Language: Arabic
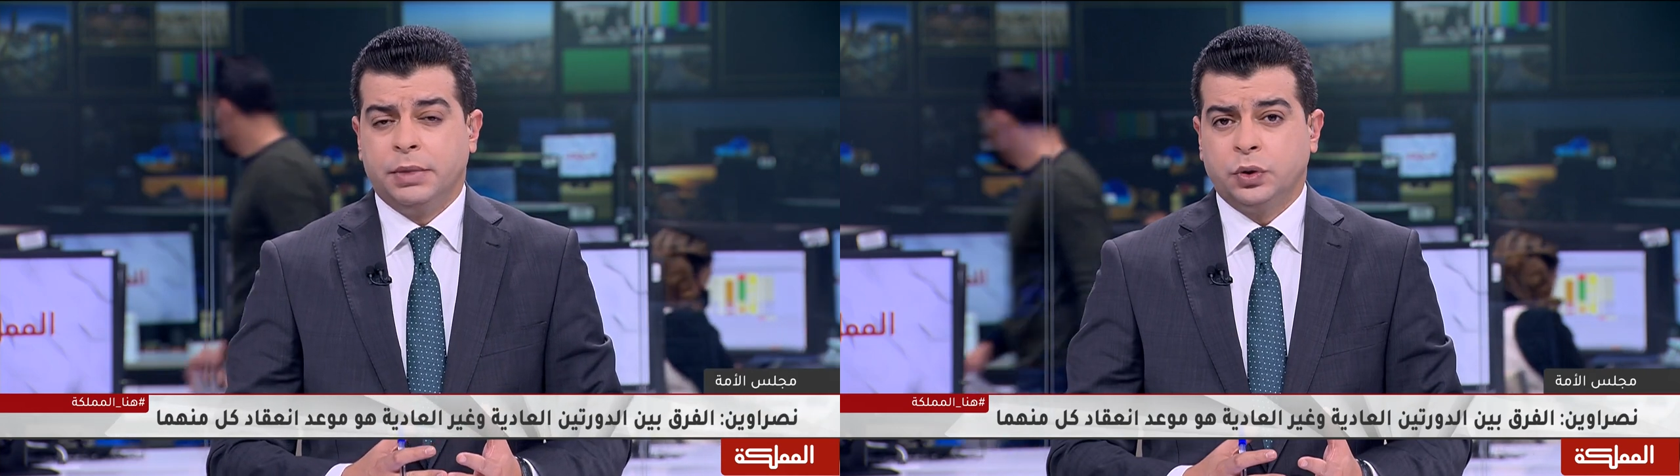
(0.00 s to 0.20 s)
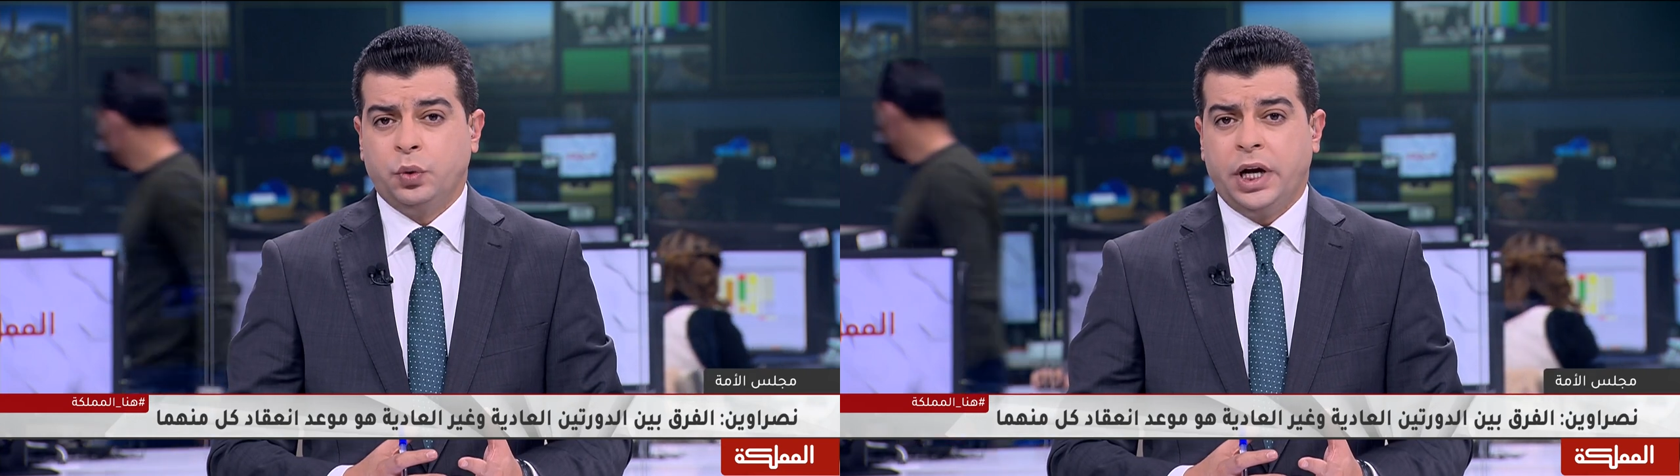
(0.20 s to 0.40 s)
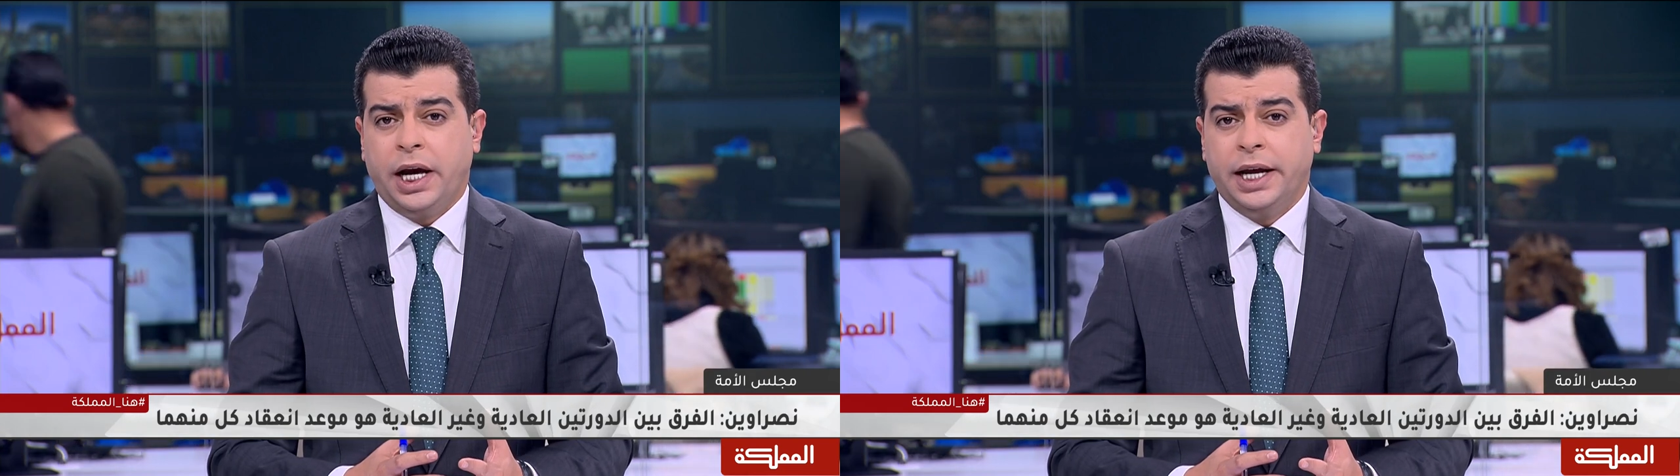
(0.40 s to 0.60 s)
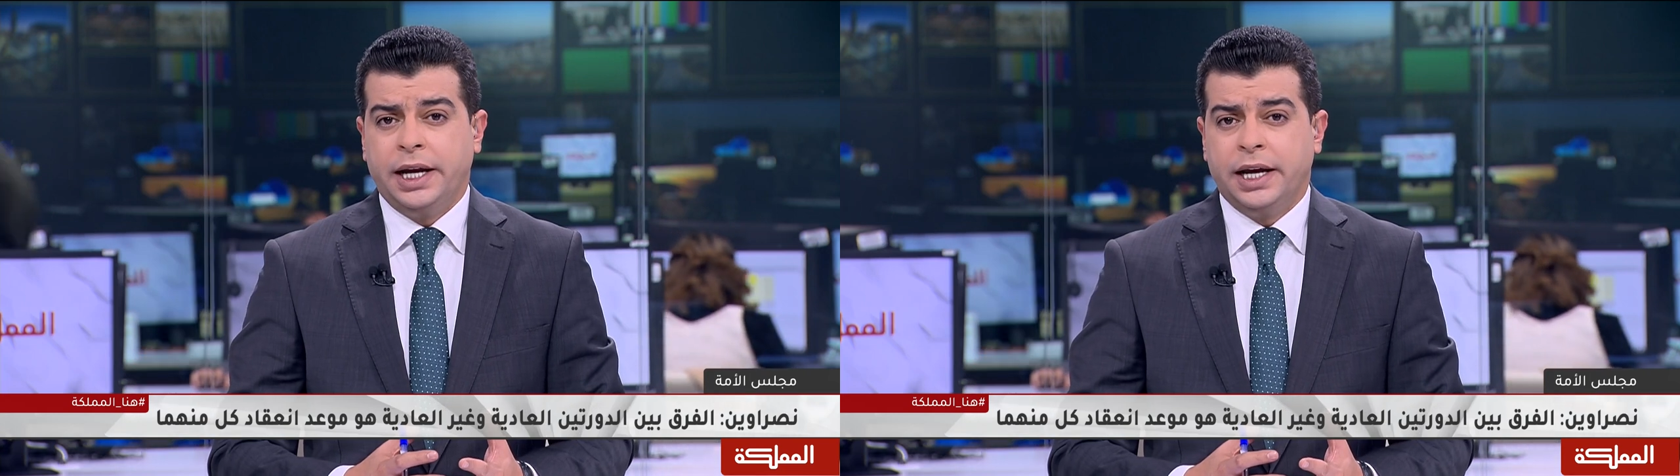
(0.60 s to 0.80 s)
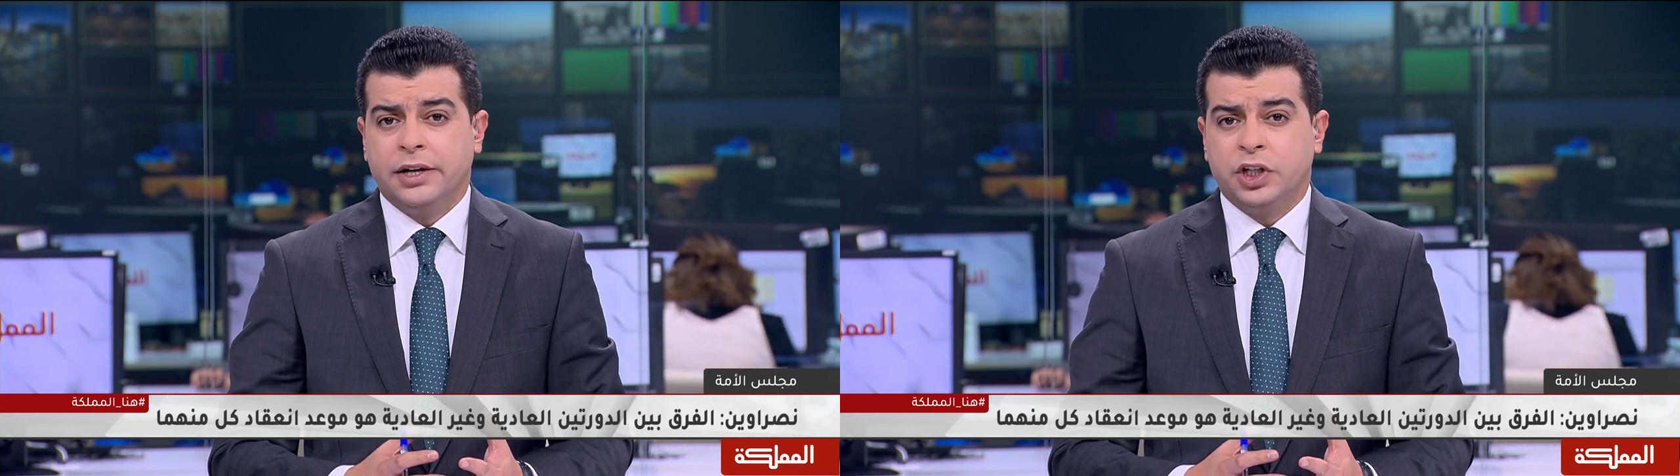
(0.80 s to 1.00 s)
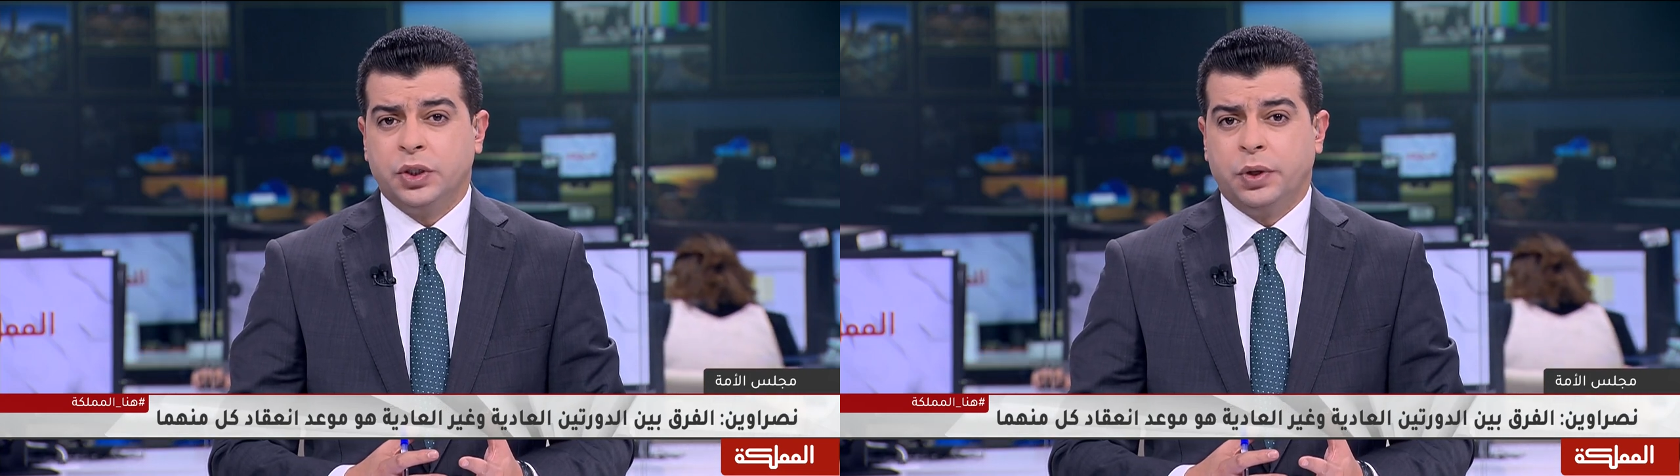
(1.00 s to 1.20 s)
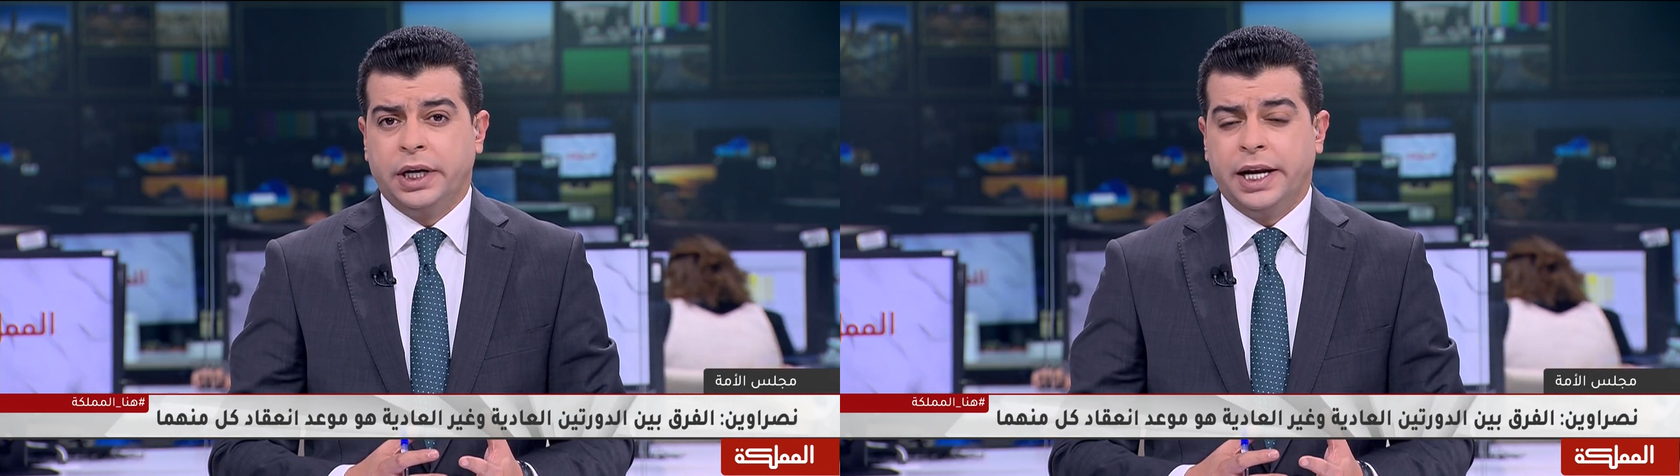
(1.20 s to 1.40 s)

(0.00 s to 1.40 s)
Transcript: مطروحة على جدول